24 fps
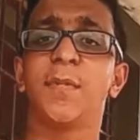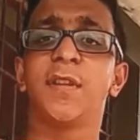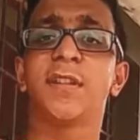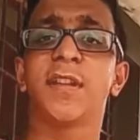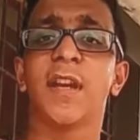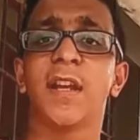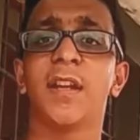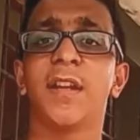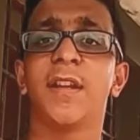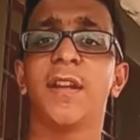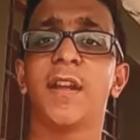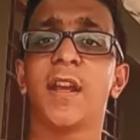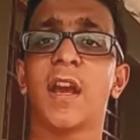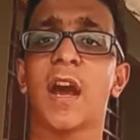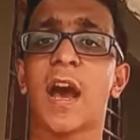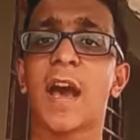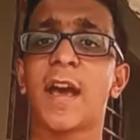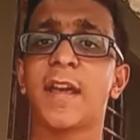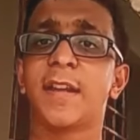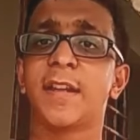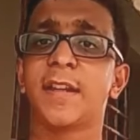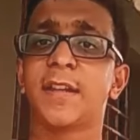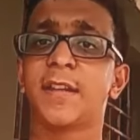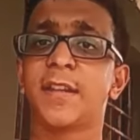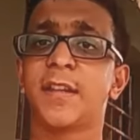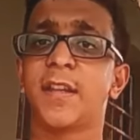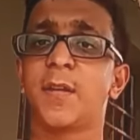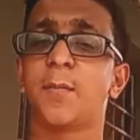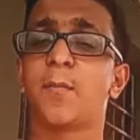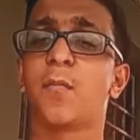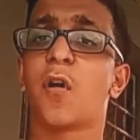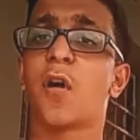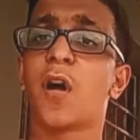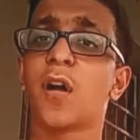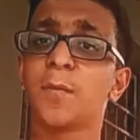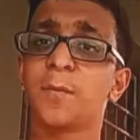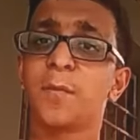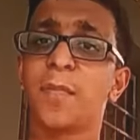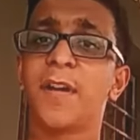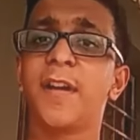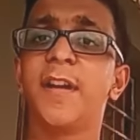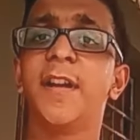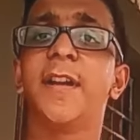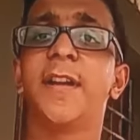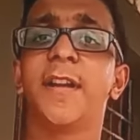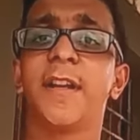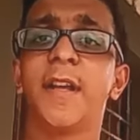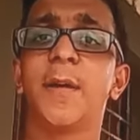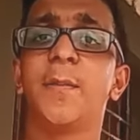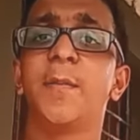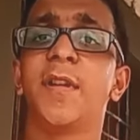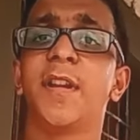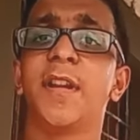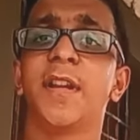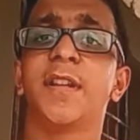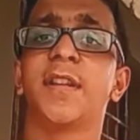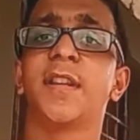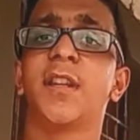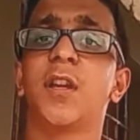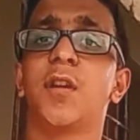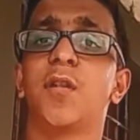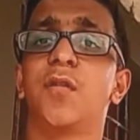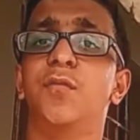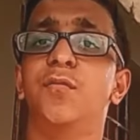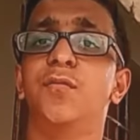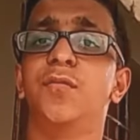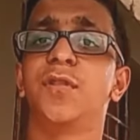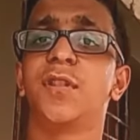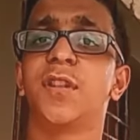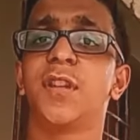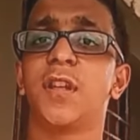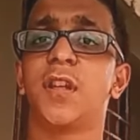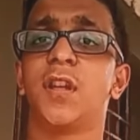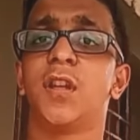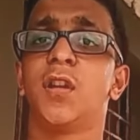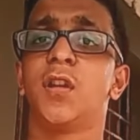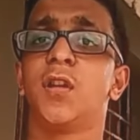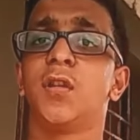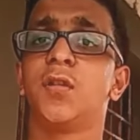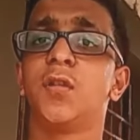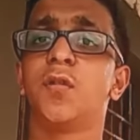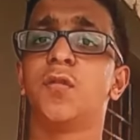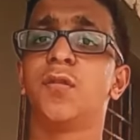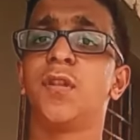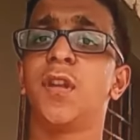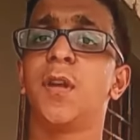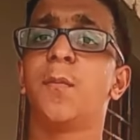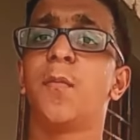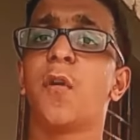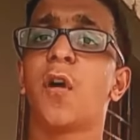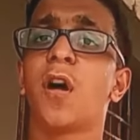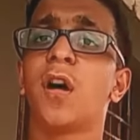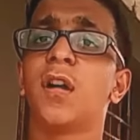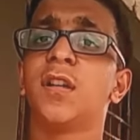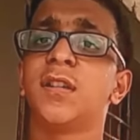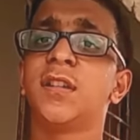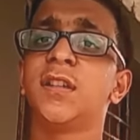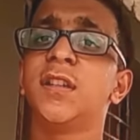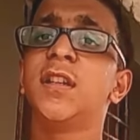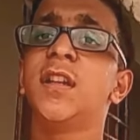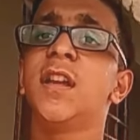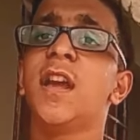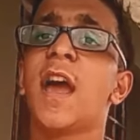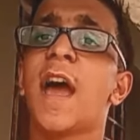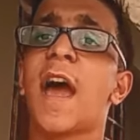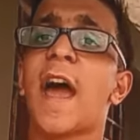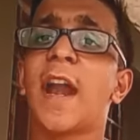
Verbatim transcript: भी सैलरी हाई रहती है बहुत बड़ी टीम रहती है उनकी तो उन्हें बहुत ही